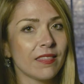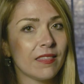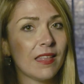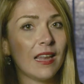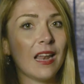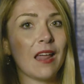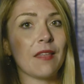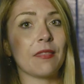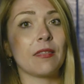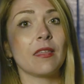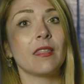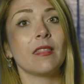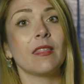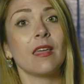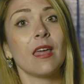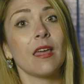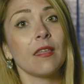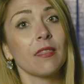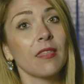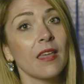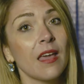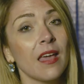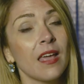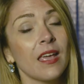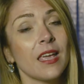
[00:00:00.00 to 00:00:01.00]
de la
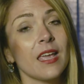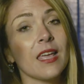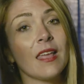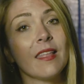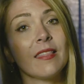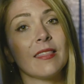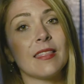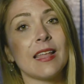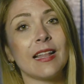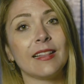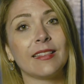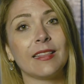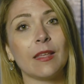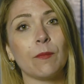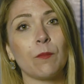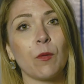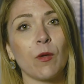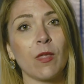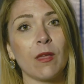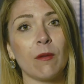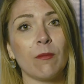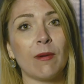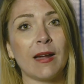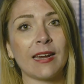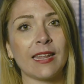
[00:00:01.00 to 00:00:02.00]
acidez y del tipo
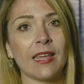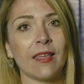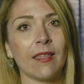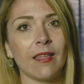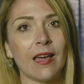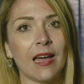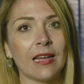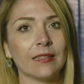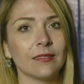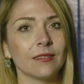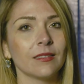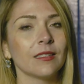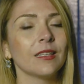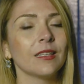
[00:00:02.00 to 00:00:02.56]
de variedad.